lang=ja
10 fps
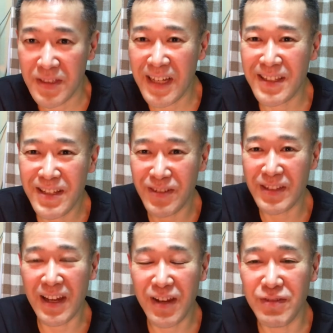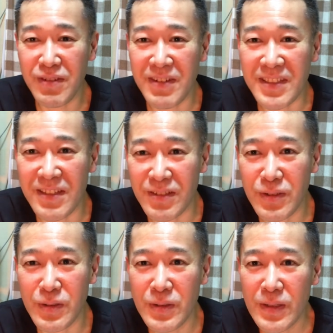使っていこうと何回も言ってますけど
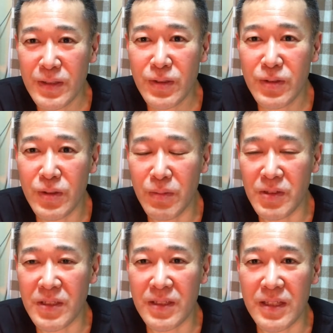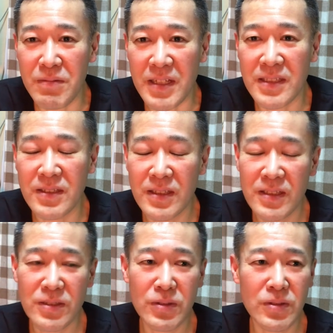そうそういうふうに思ってます
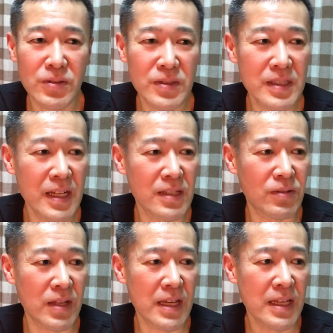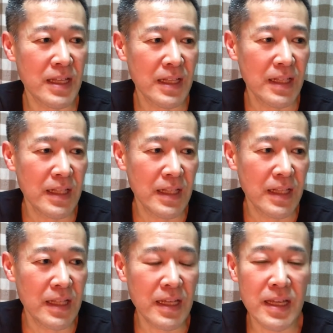そうしないとね
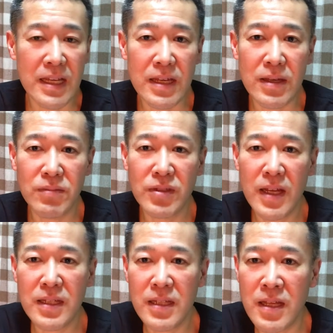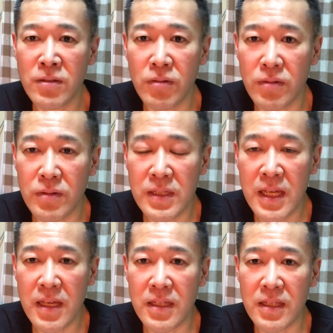えー、無駄にねその
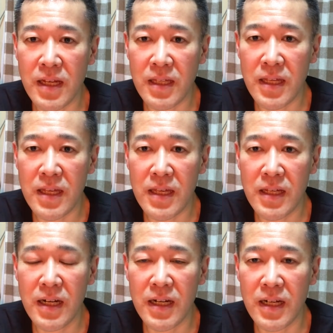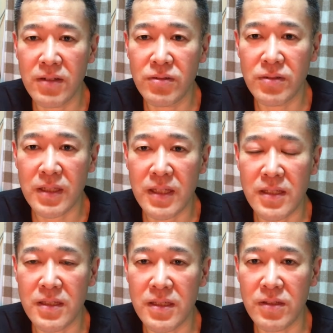利益だけが上がる
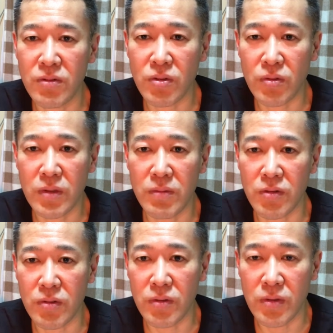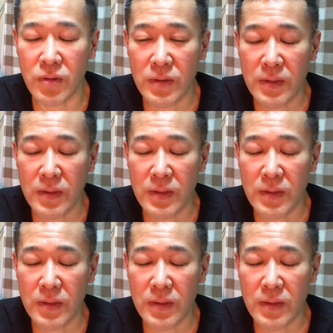形はとってもこう